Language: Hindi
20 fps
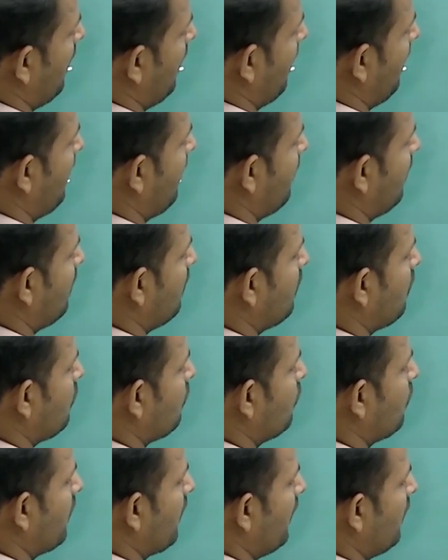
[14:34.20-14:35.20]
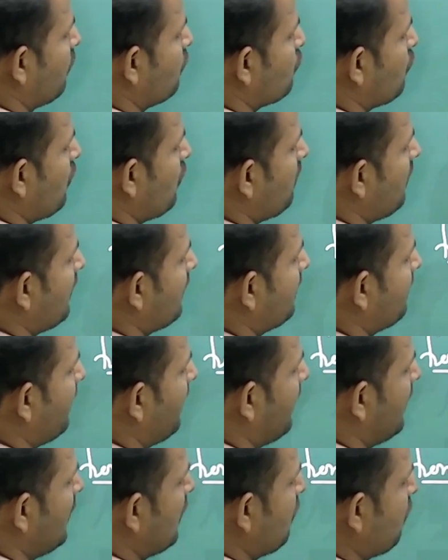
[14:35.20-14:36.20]
एंगल टू के इसको हम लेते हैं
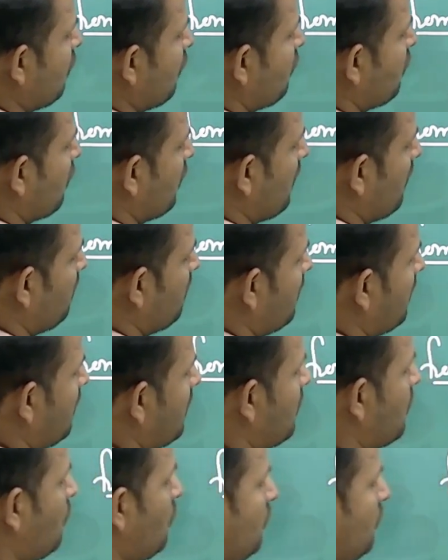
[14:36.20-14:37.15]
इक्वेशन नंबर टू